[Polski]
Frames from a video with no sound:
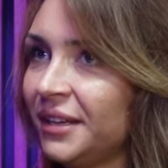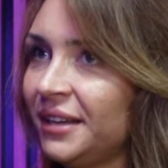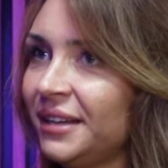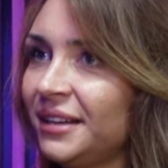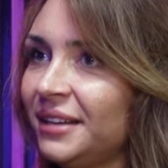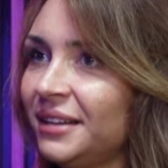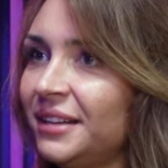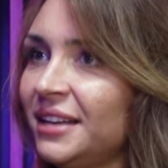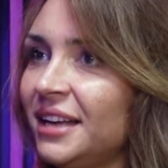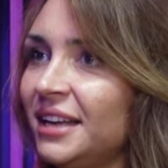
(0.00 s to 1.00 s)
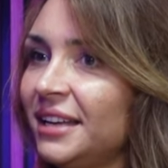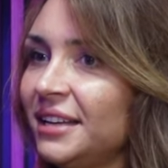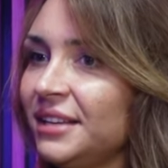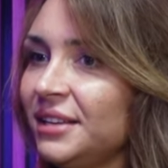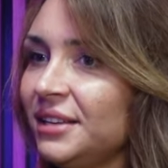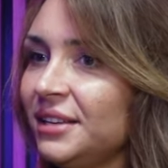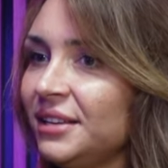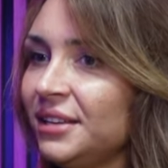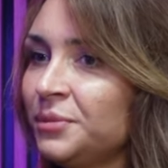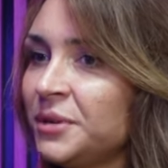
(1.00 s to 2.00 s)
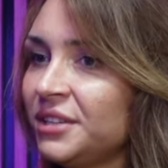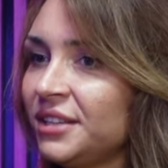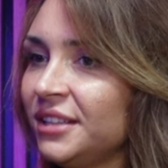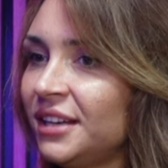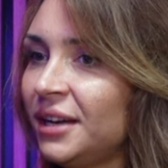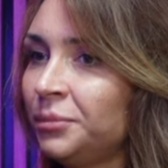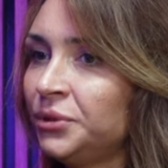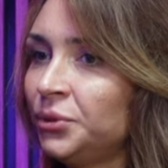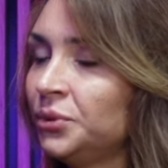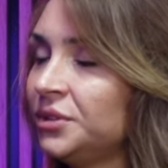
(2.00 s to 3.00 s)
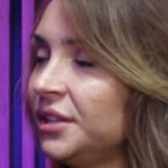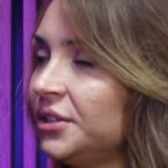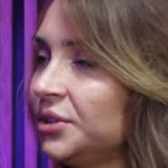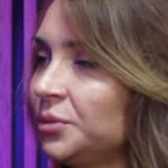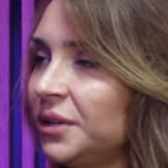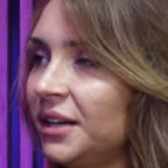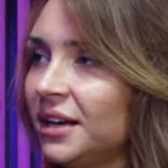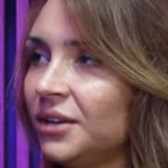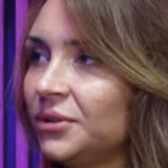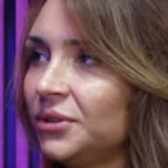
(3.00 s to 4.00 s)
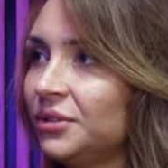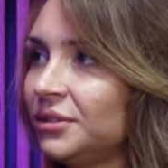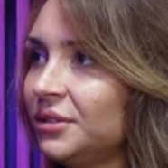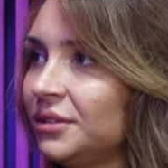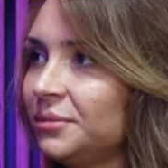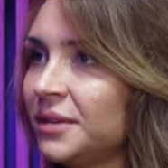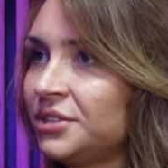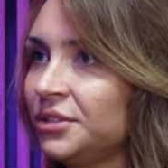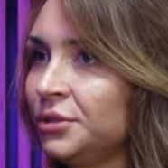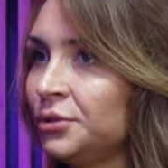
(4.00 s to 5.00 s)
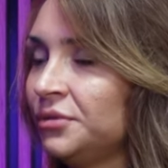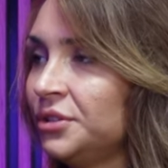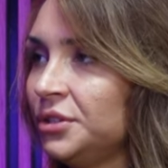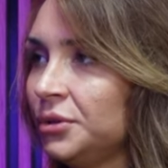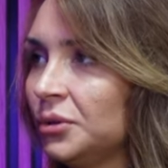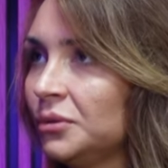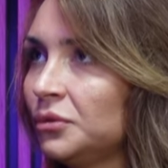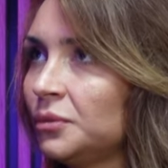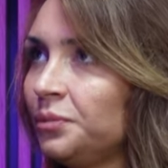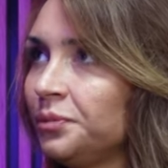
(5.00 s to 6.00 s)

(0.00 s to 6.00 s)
E, I ich marzenia absolutnie nie odbiegają od e, marzeń ich rówieśników.